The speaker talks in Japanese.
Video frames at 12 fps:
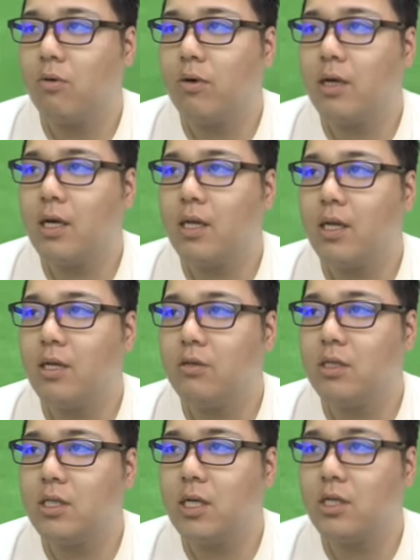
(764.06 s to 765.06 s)
これができる
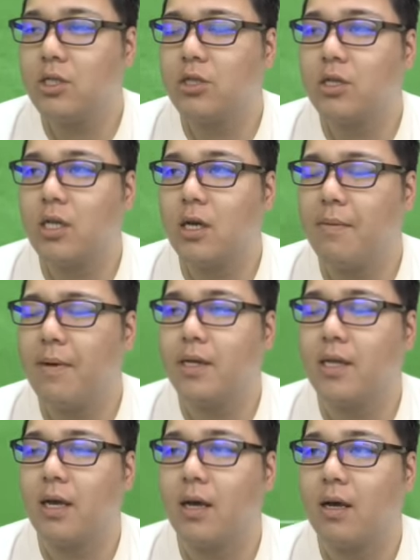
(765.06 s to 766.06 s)
2017やば
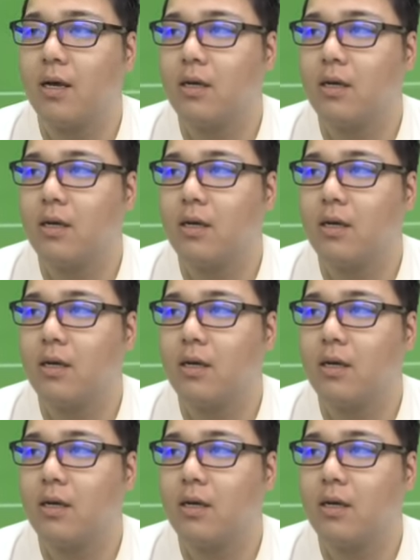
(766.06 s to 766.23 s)
いね。